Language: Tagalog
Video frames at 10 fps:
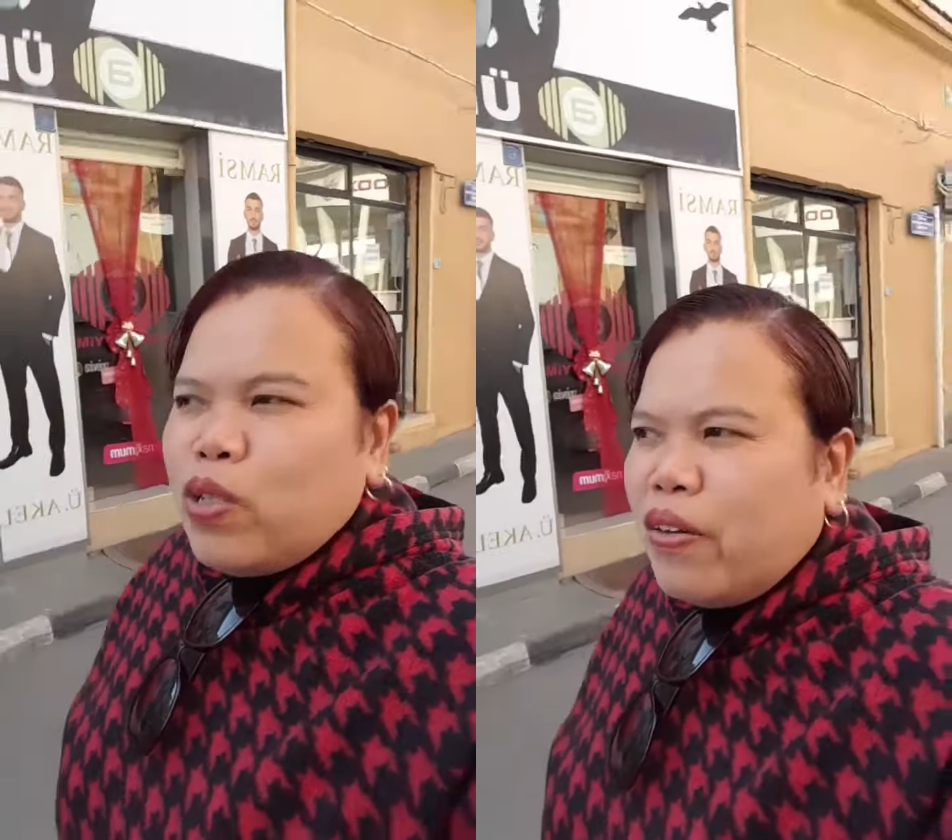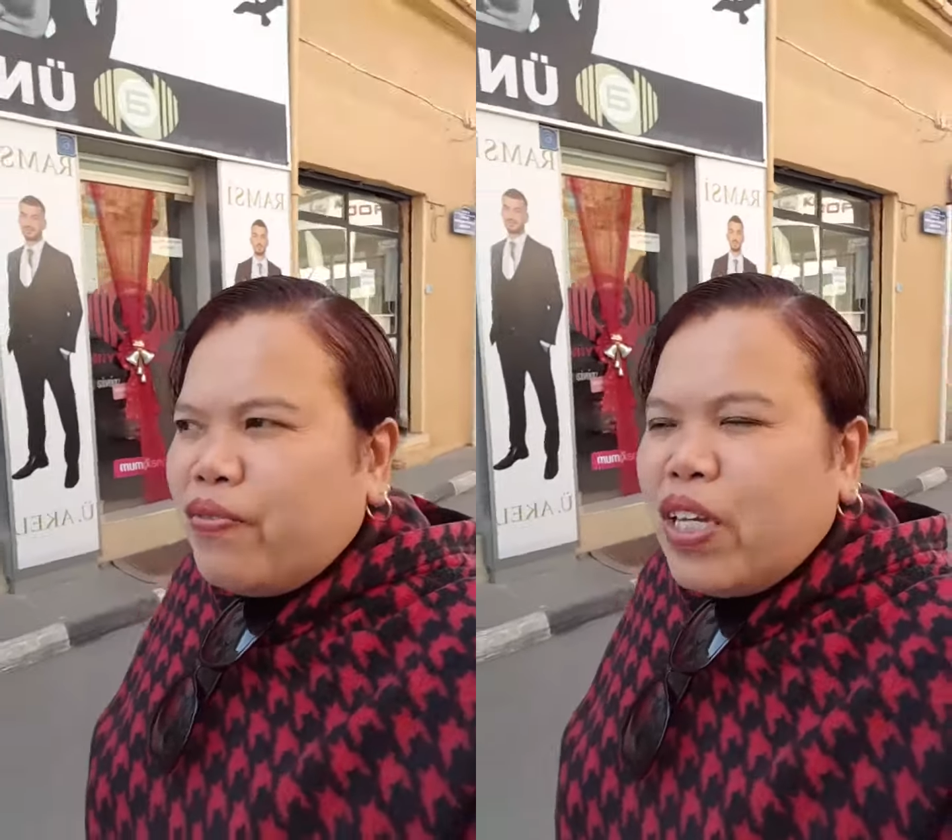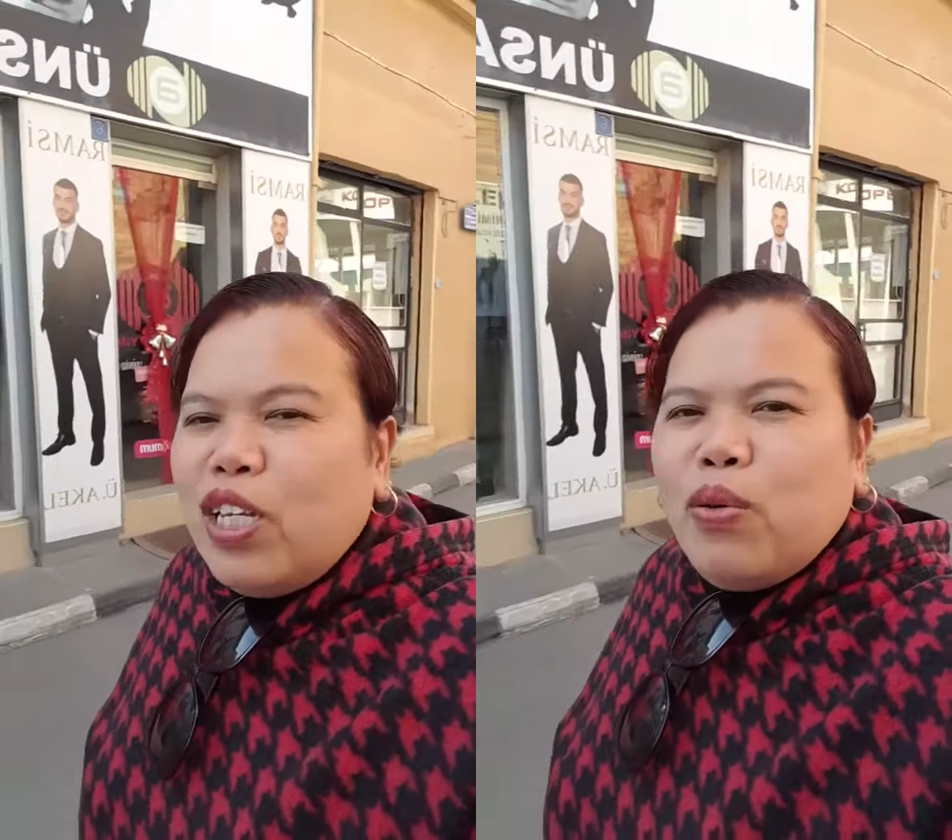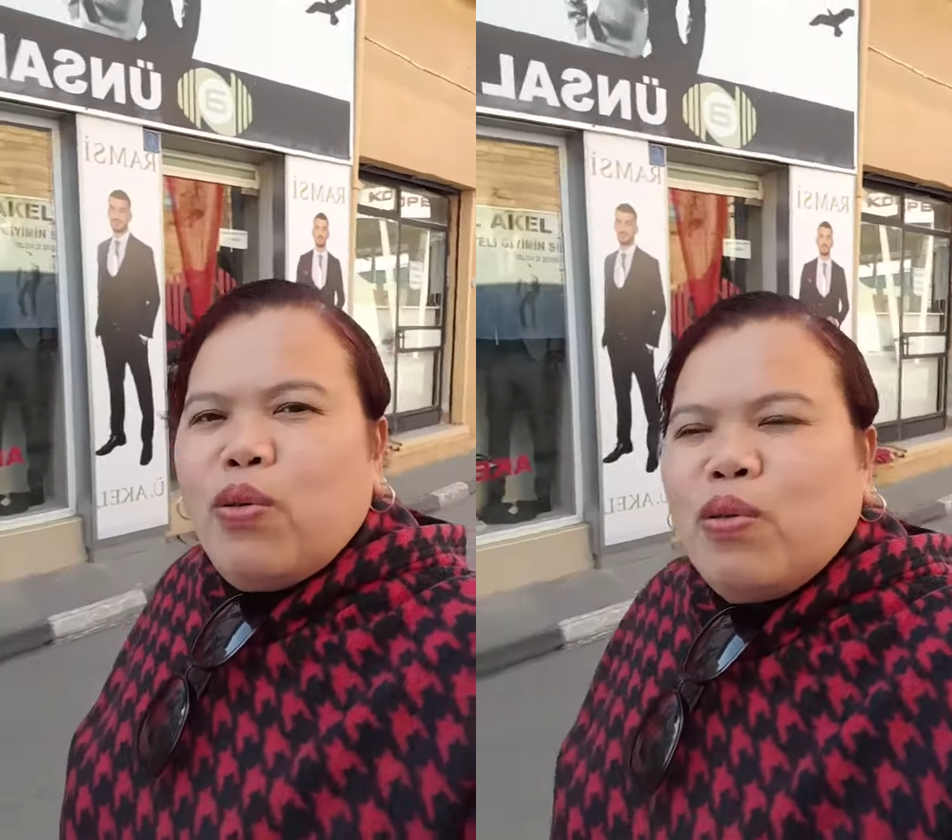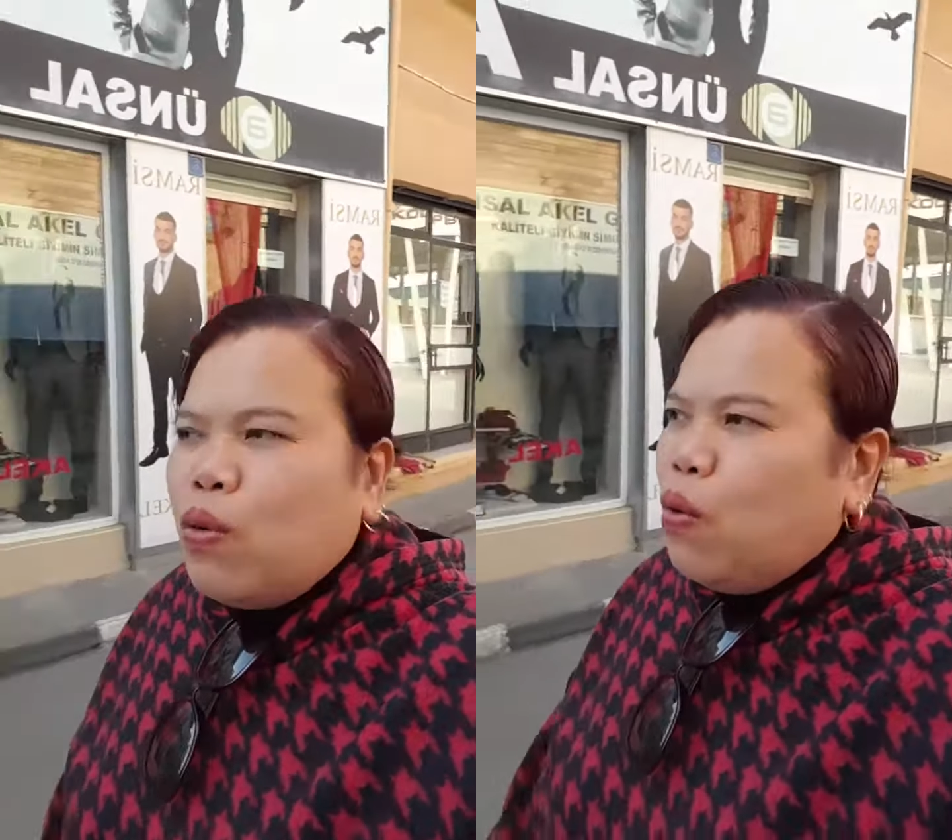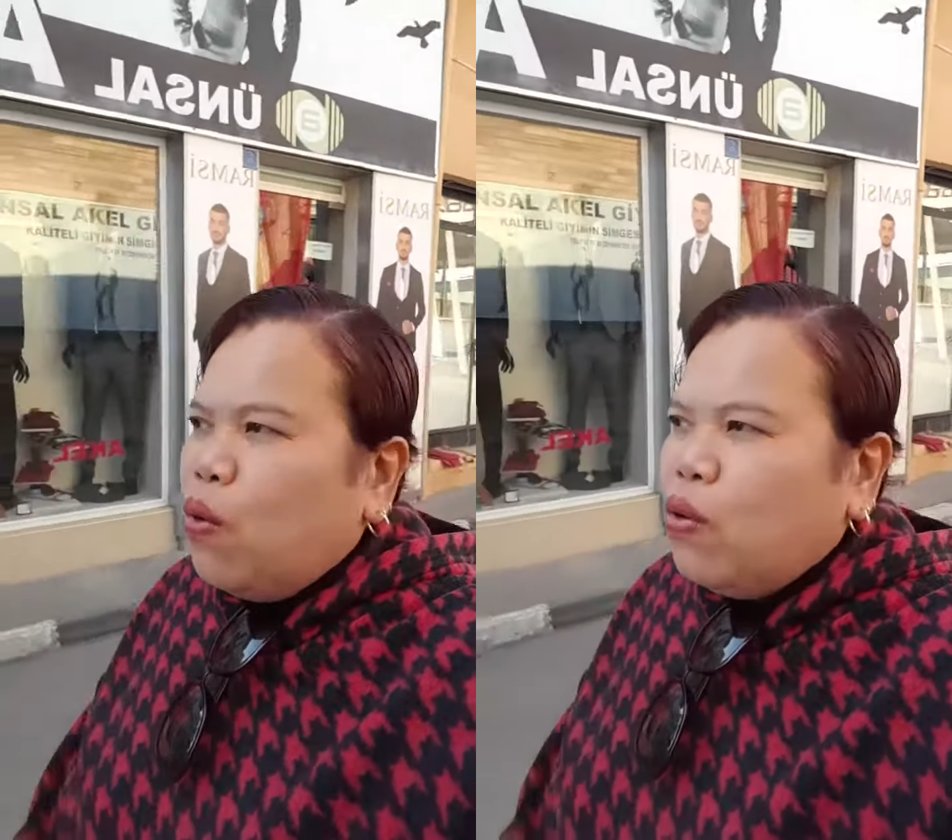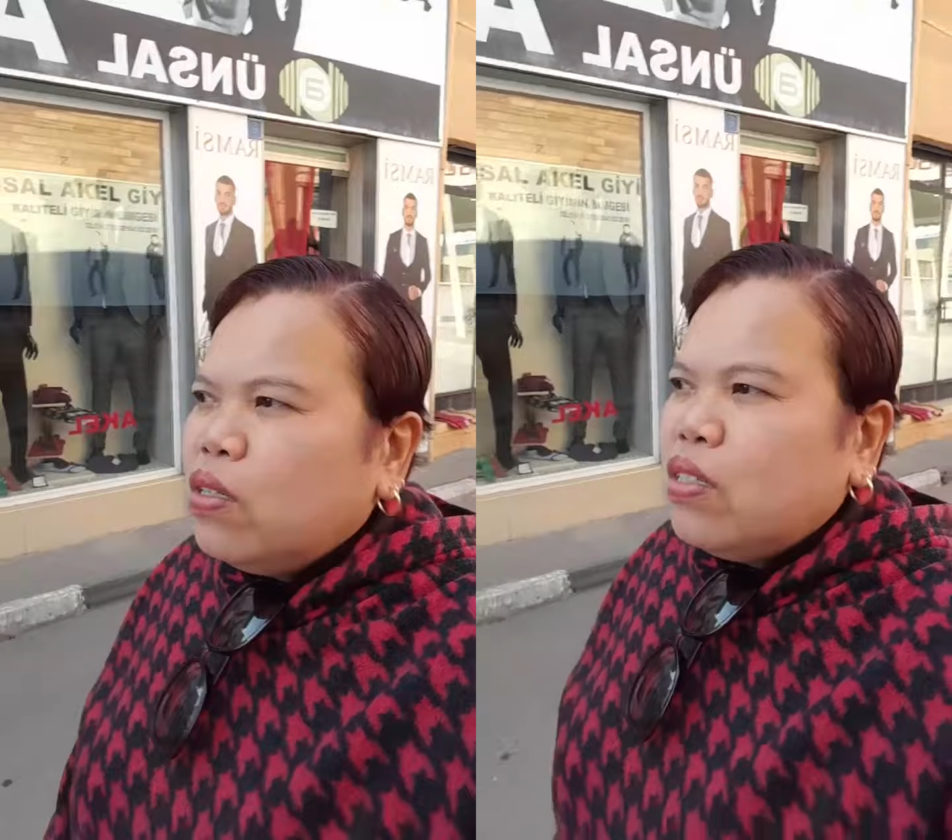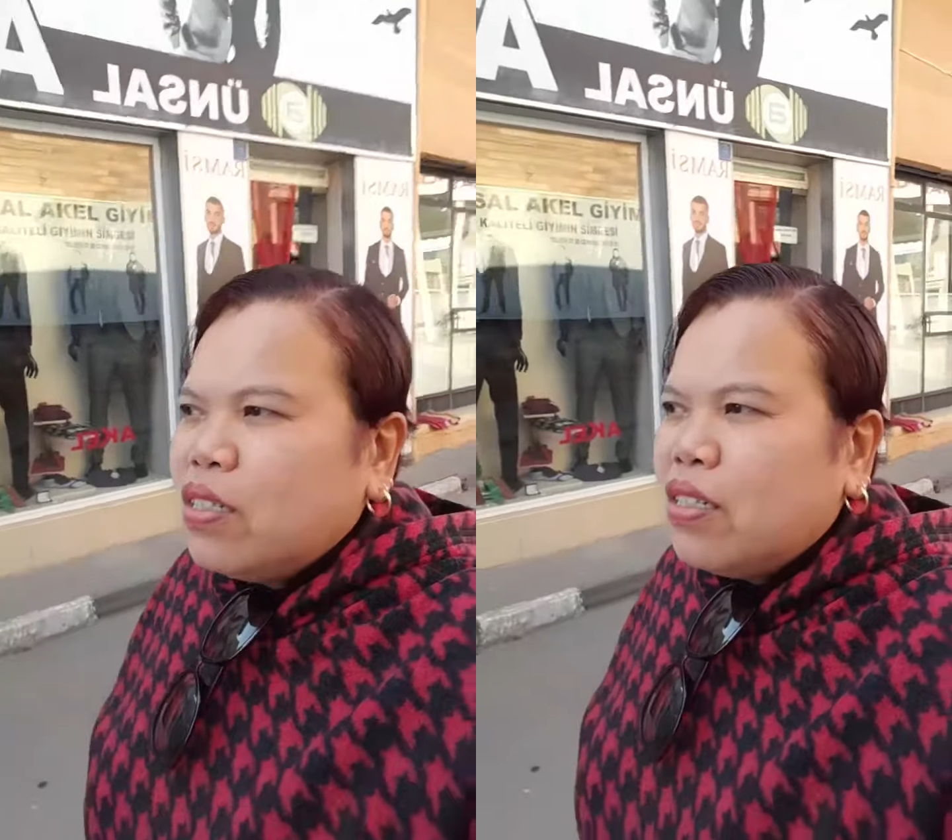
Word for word: ng video ko,